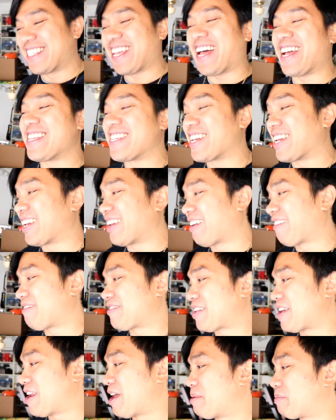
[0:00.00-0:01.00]
sa
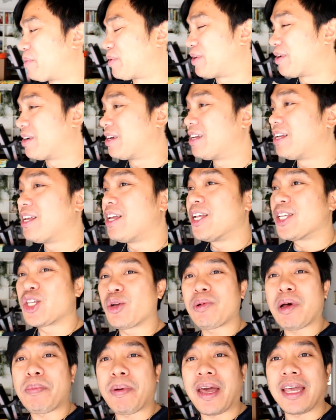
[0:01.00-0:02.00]
kanyang telepono.
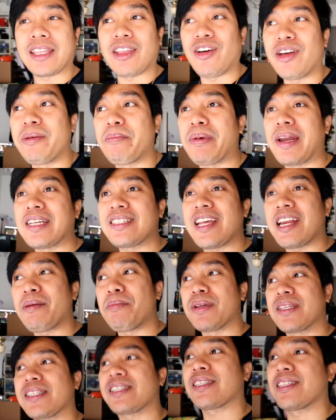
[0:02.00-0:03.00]
So, papakita ko rin pala sa
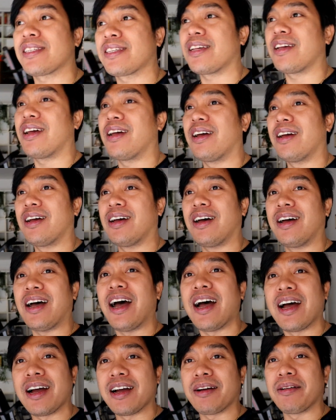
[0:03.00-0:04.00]
labas
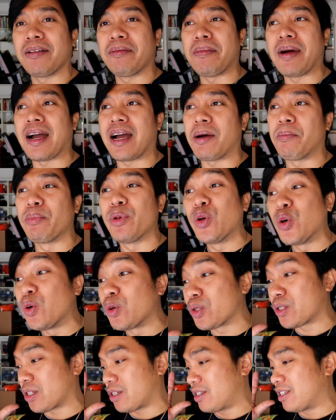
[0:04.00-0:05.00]
ang mga
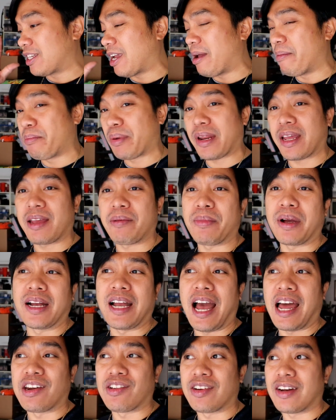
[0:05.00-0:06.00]
views. Siyempre, mag
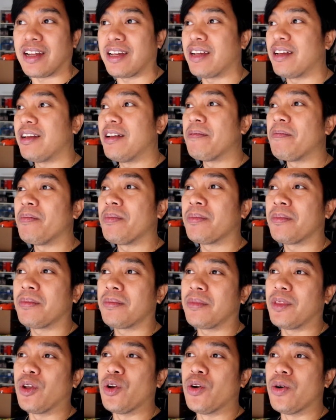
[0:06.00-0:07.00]
na.
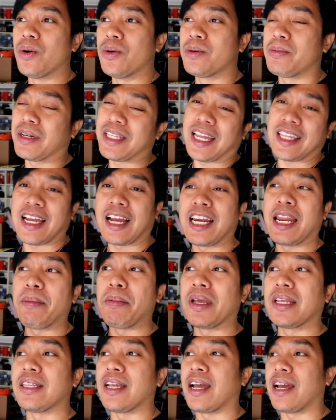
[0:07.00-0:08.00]
Yung
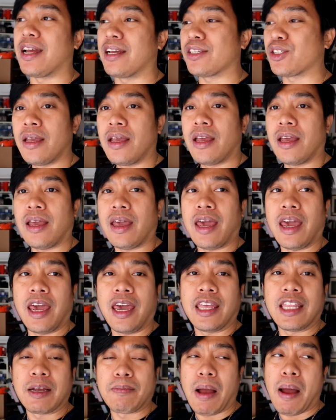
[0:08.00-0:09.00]
magtataglamig na.
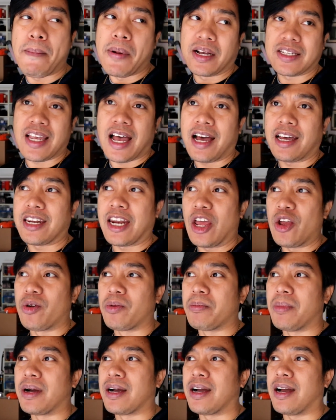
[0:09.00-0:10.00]
And nagbabagsakan na
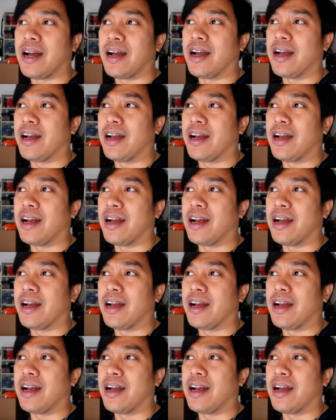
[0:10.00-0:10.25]
yung mga